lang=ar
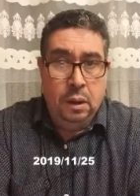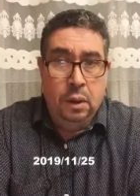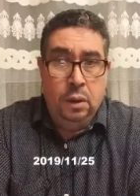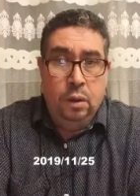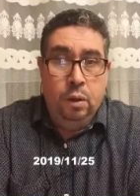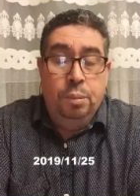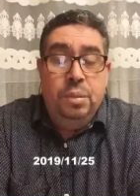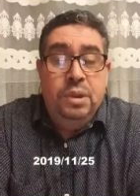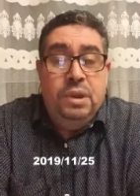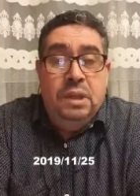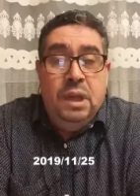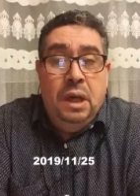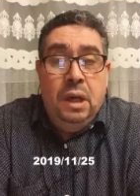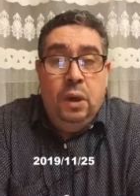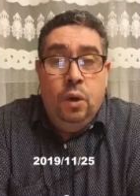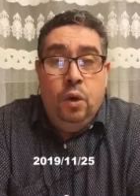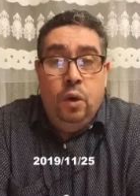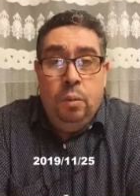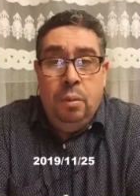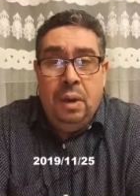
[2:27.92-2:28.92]
بالتالي
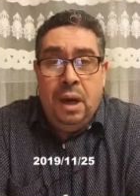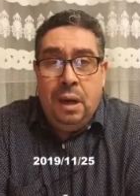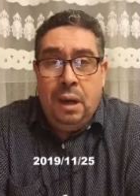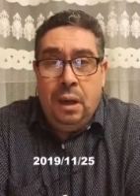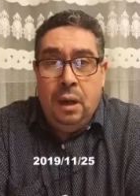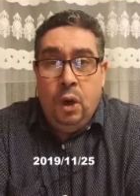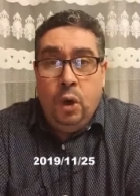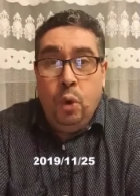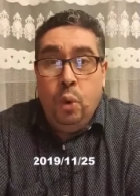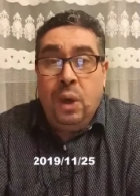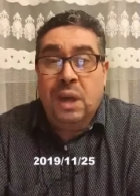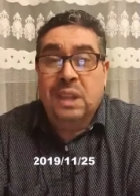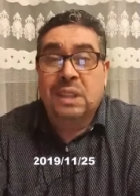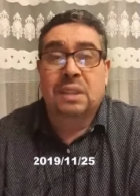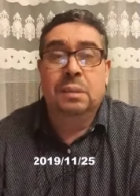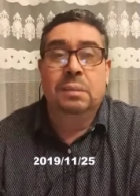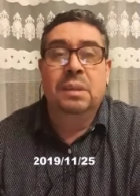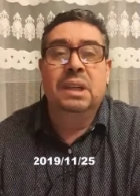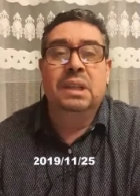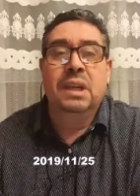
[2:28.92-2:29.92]
هما الوقت
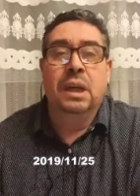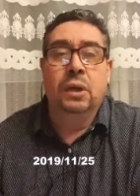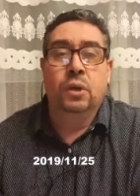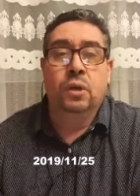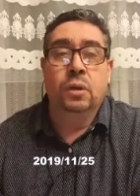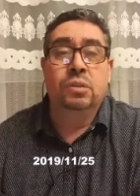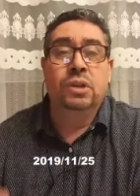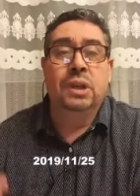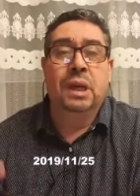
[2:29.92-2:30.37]
ما يساعدهمش